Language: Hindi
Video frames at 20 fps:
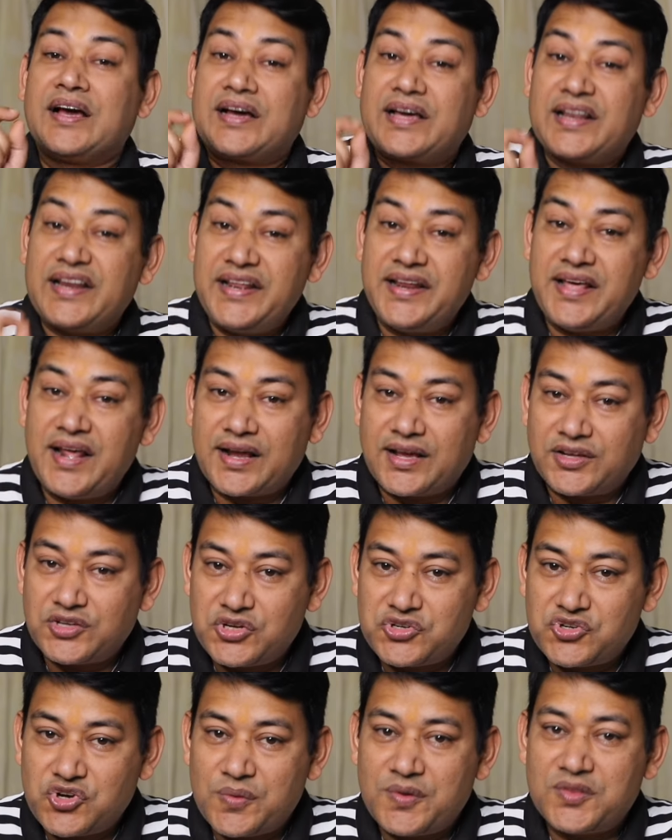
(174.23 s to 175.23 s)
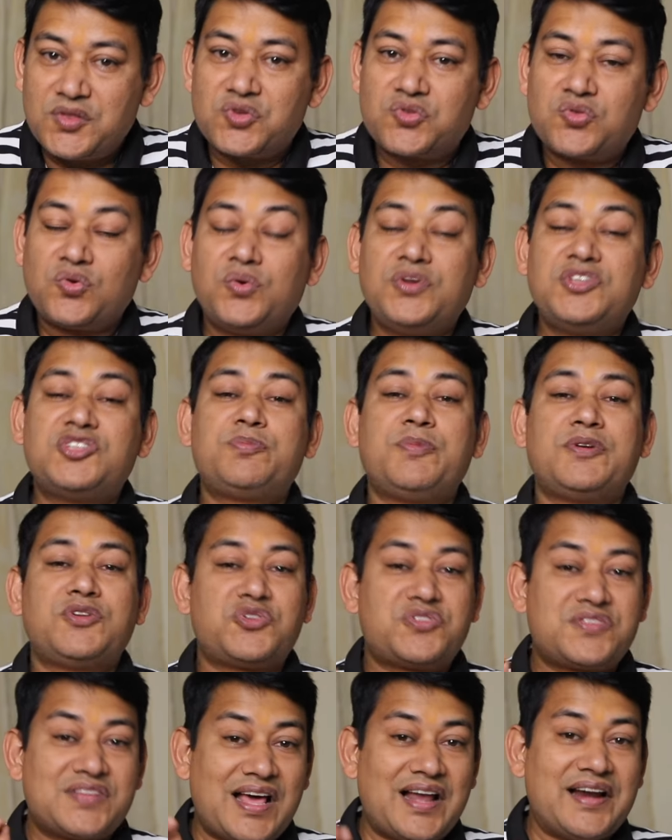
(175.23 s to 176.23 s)
क्लीनर का जो जॉब है दोस्तों इसमें जो
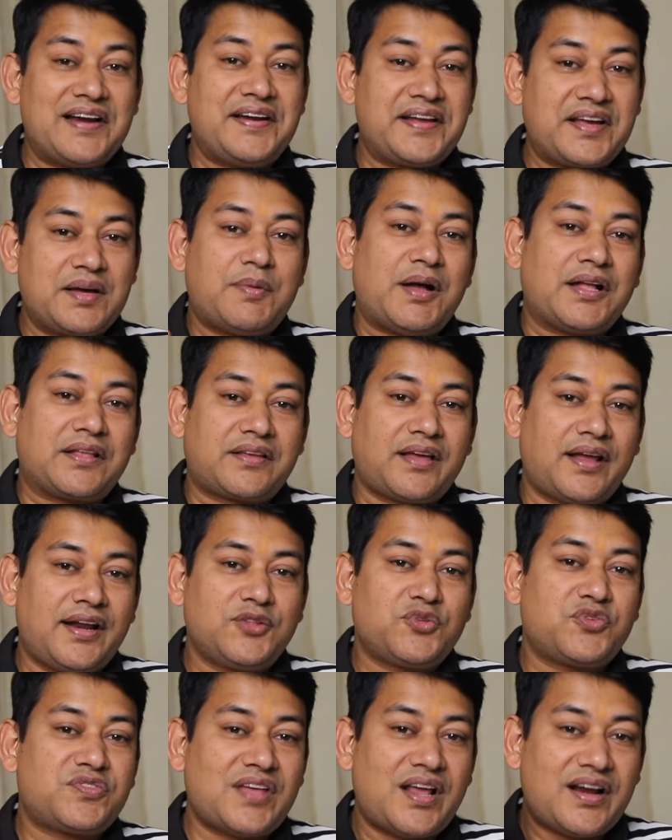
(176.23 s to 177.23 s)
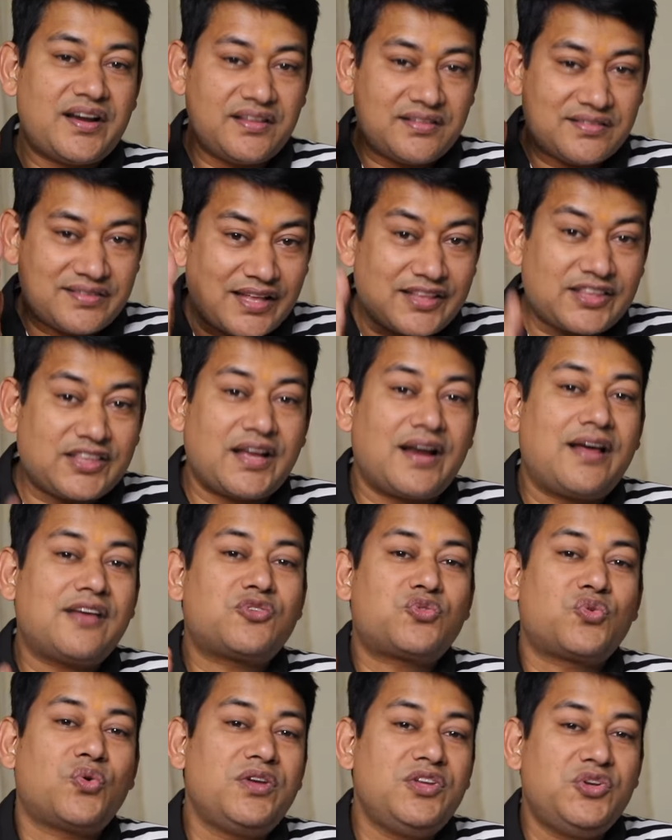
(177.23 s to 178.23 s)
सैलरी का बात करें तो सैलरी
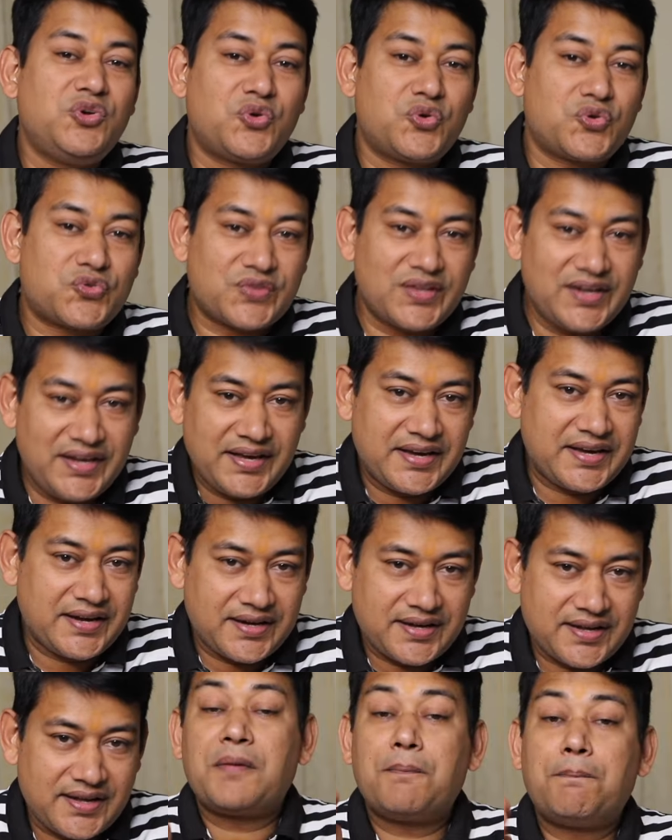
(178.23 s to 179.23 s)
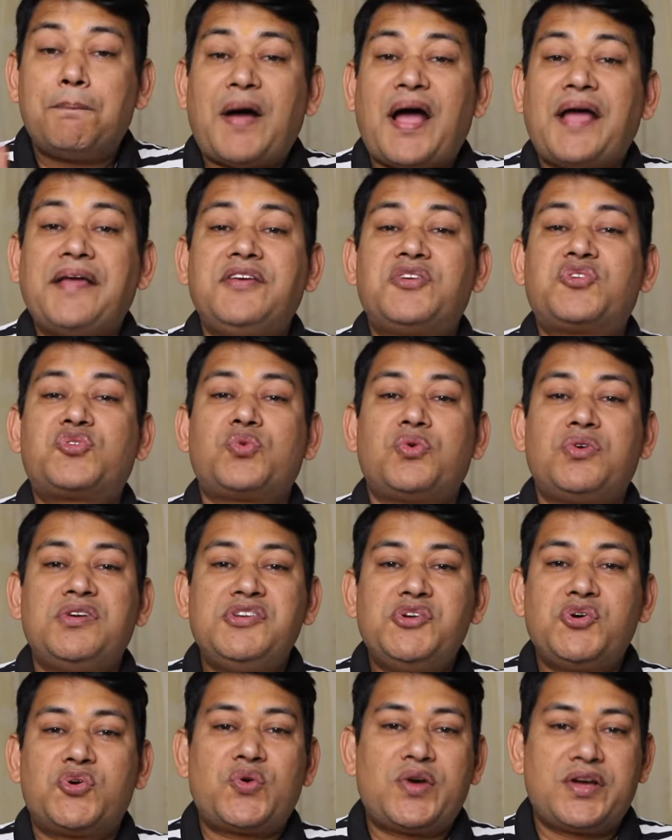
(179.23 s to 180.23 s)
1700 यूरो से लेकर के 2200
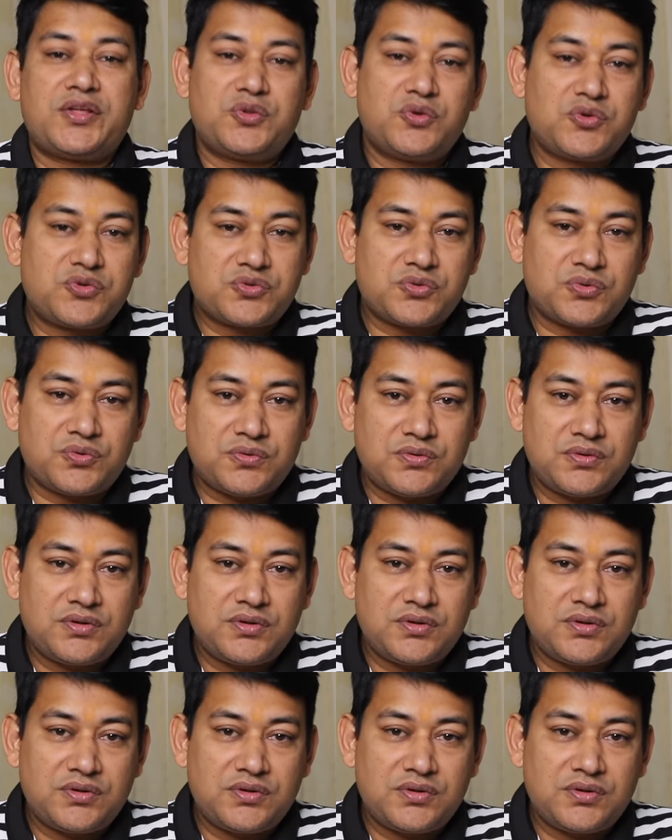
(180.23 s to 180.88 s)
यूरो है दोस्तों